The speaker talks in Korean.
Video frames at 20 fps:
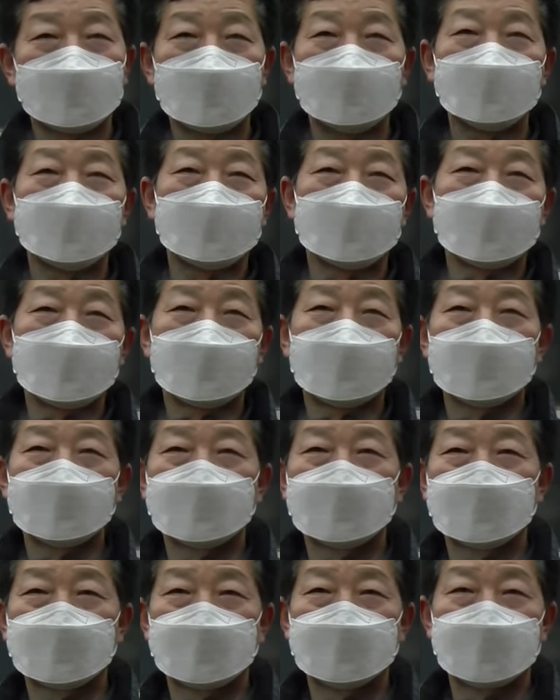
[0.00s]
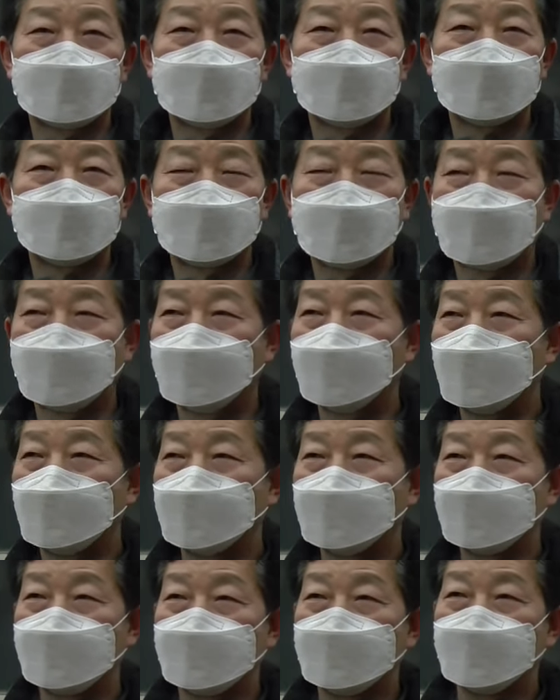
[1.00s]
땅굴이라는 거를 아예
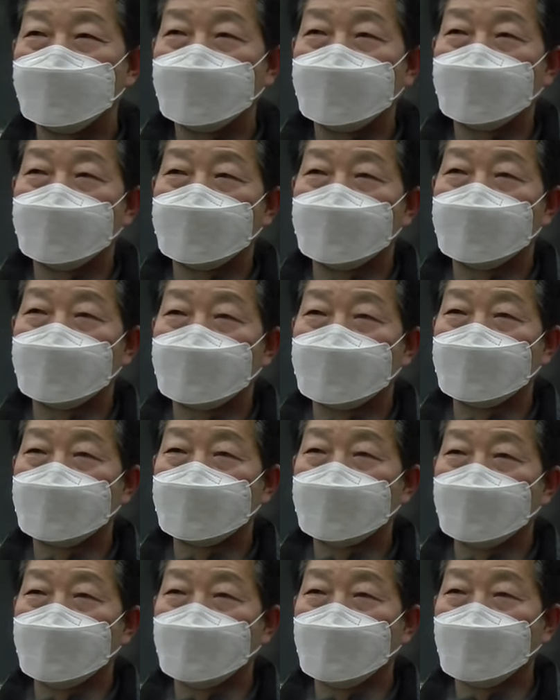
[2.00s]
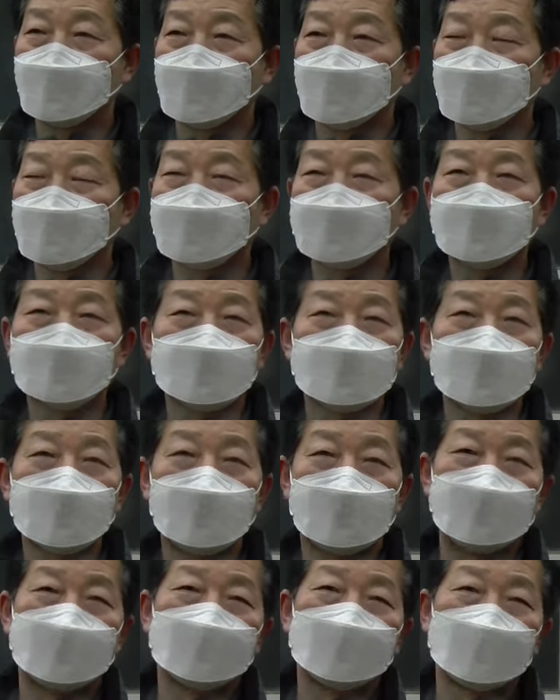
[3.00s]
그 인식조차
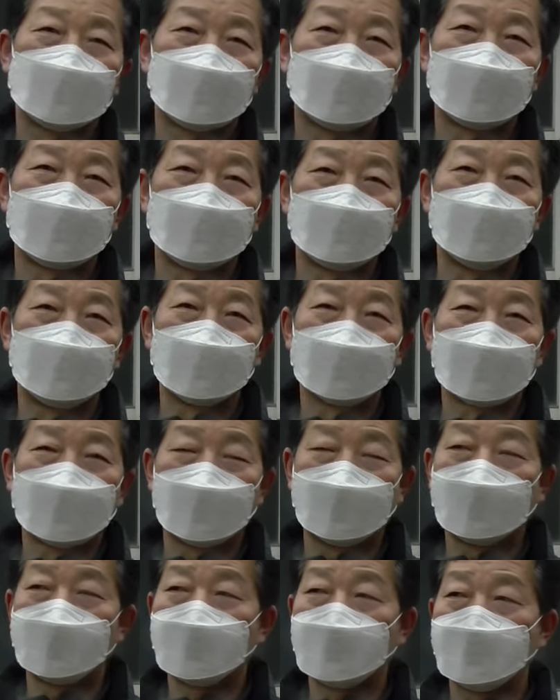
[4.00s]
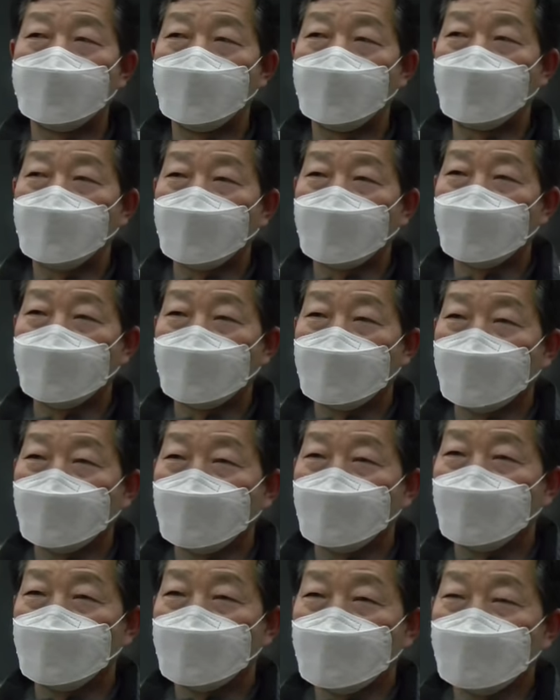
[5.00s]
안 하고 있다가 보니까
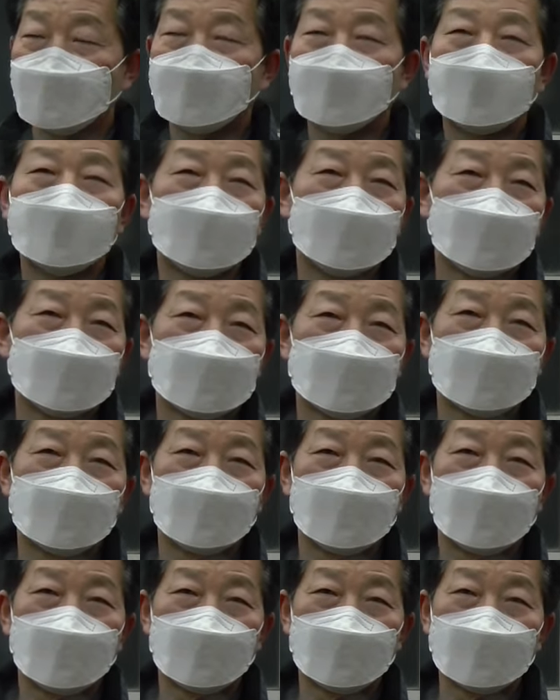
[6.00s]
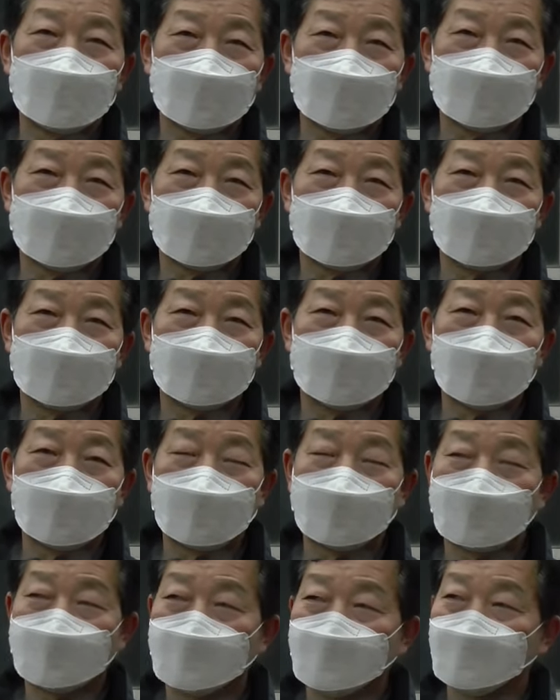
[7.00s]
무슨 원인인지도 모르고
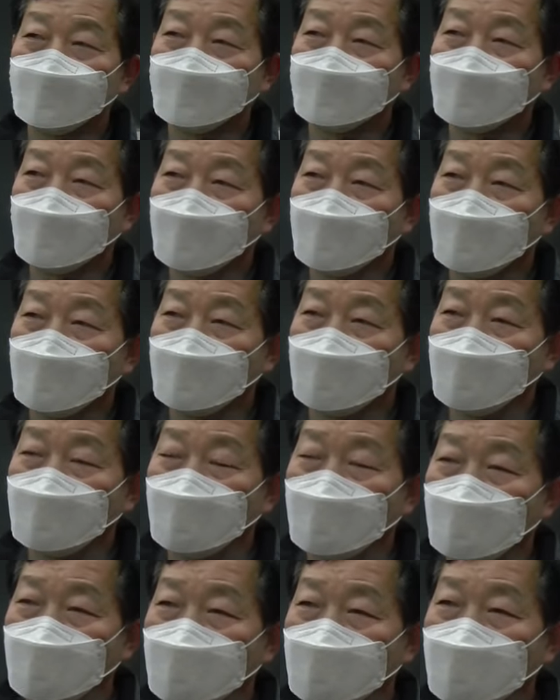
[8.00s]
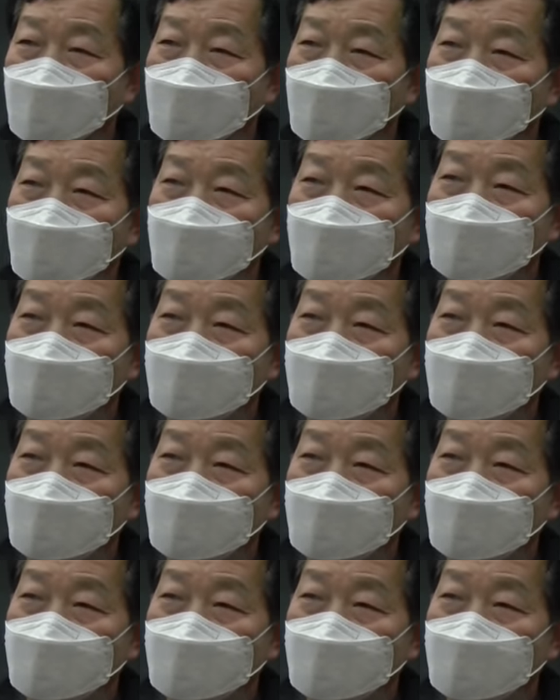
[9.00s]
있었는데 어,